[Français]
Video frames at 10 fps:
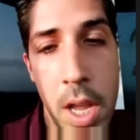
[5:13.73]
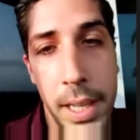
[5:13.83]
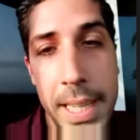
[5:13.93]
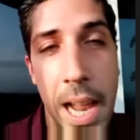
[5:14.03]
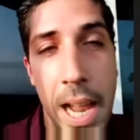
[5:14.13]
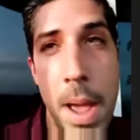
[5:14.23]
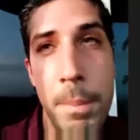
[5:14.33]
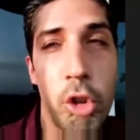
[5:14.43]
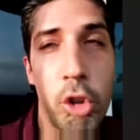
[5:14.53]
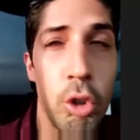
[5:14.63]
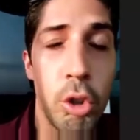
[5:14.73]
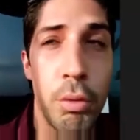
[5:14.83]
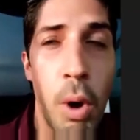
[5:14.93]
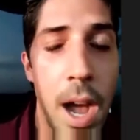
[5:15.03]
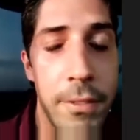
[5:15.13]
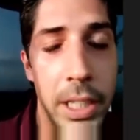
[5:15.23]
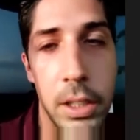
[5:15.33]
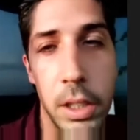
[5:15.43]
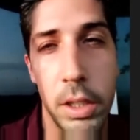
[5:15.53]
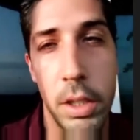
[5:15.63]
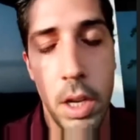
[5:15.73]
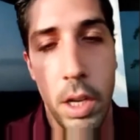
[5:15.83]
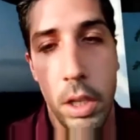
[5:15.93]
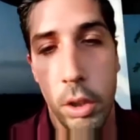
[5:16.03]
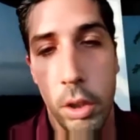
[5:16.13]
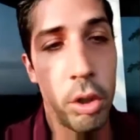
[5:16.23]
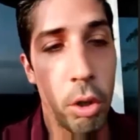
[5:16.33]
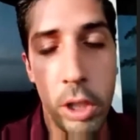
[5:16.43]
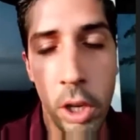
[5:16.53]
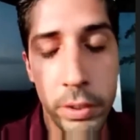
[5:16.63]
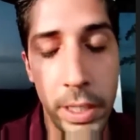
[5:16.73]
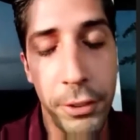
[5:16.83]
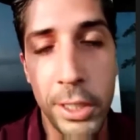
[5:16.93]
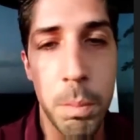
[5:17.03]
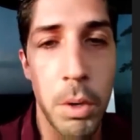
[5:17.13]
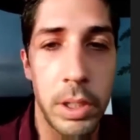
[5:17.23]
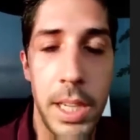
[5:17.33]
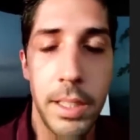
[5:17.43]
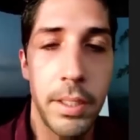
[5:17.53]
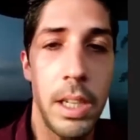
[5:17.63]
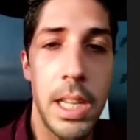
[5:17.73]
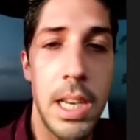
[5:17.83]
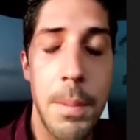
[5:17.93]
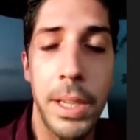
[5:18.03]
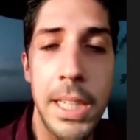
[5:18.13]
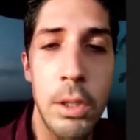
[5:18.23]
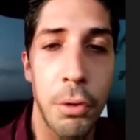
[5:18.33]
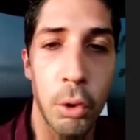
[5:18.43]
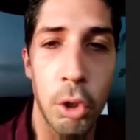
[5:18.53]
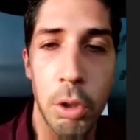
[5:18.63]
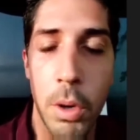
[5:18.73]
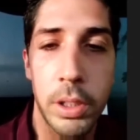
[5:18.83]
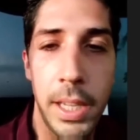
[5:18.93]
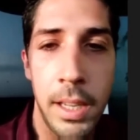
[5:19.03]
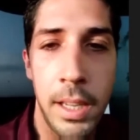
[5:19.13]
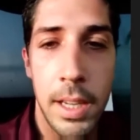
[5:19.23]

Et là même, je vois avec, dans, le temps, ça ne fait qu'augmenter. les, prix ne font qu'augmenter.